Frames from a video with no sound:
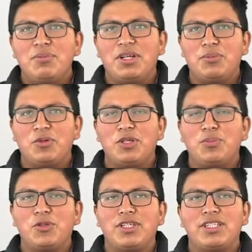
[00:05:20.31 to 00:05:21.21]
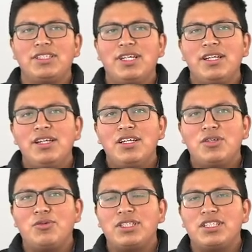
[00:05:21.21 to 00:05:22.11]
para poder potenciar
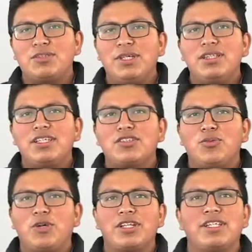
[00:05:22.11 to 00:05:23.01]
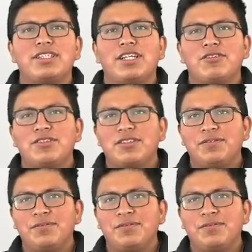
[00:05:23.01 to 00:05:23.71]
nuestras ventas como artesanos.